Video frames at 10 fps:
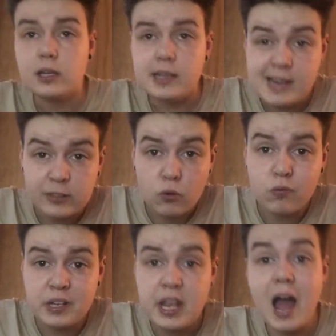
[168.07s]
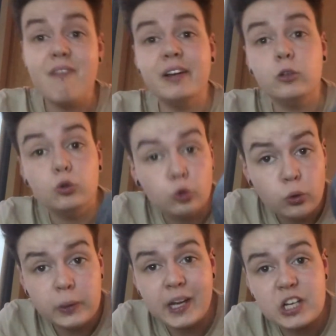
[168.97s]
Il est envoyé avec
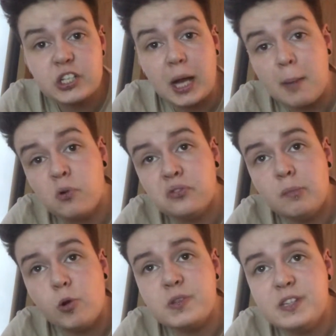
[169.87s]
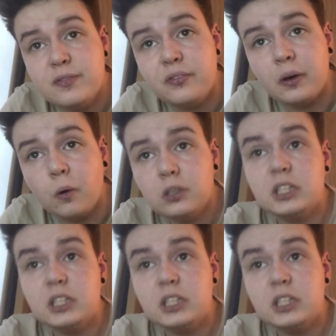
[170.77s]
deux caches amovibles différents